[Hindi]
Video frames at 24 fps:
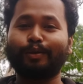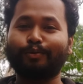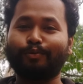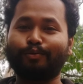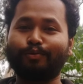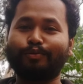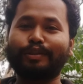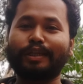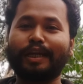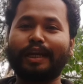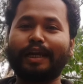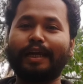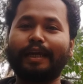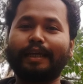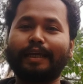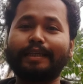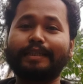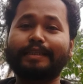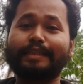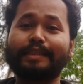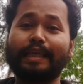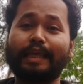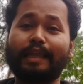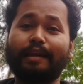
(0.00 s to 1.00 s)
दूसरा है कि
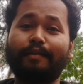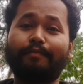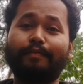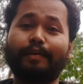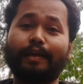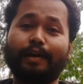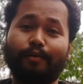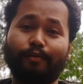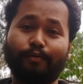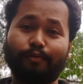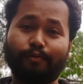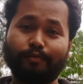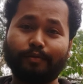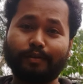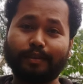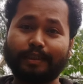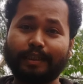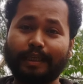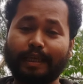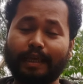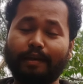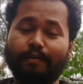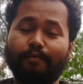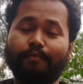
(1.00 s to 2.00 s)
सेल्फ डाउट
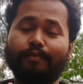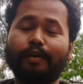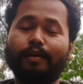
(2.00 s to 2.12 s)
सेल्फ